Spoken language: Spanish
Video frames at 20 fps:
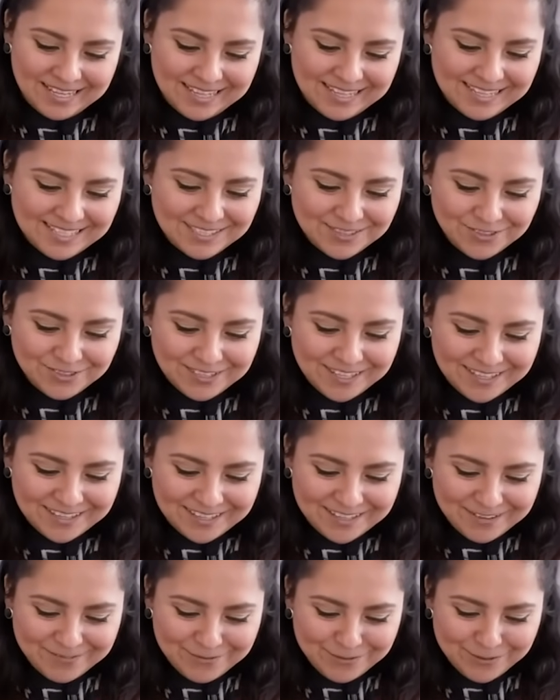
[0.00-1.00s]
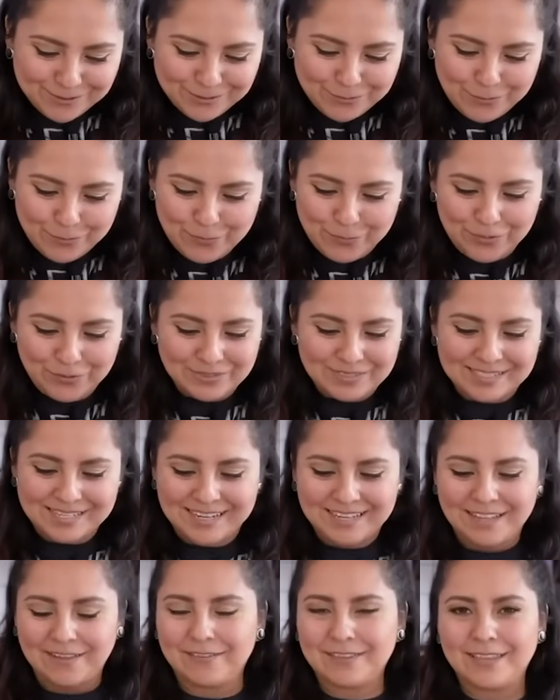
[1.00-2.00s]
Y listo, ya tenemos un
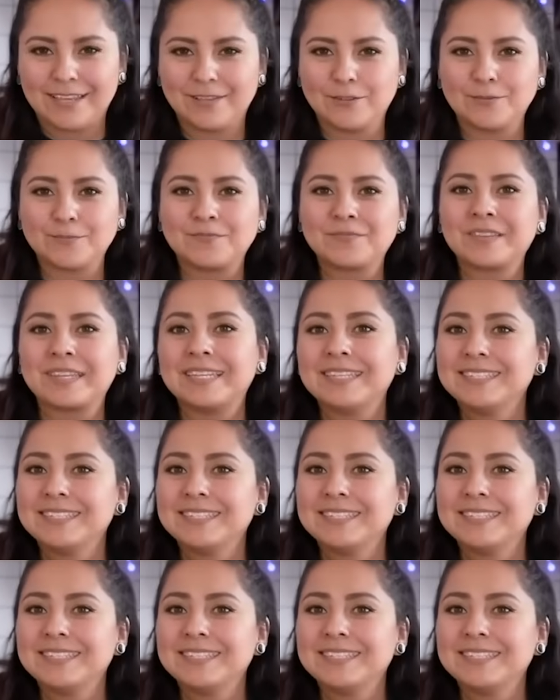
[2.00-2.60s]
postre navideño.